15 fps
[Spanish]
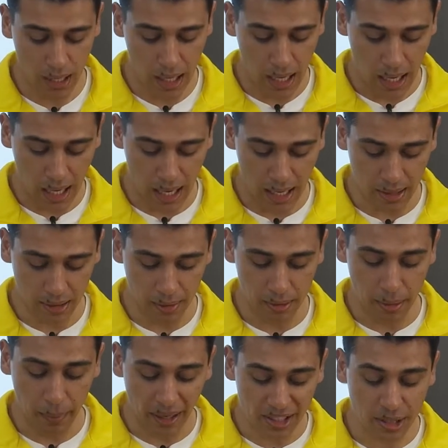lo que es bueno
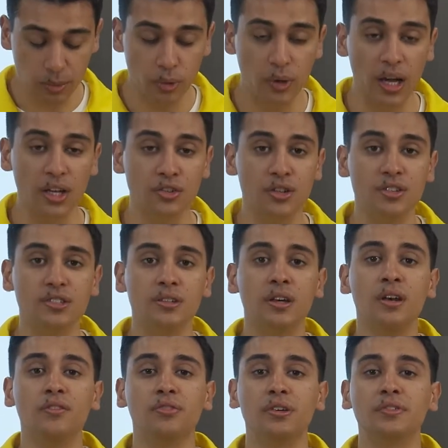para el proceso de
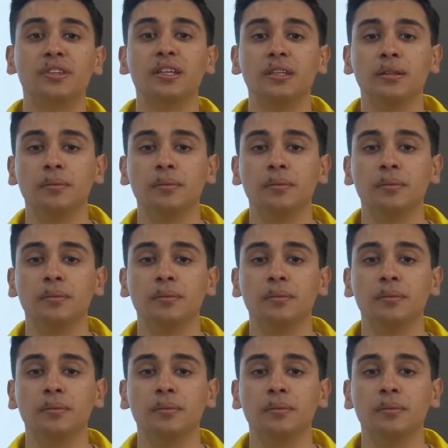limpieza.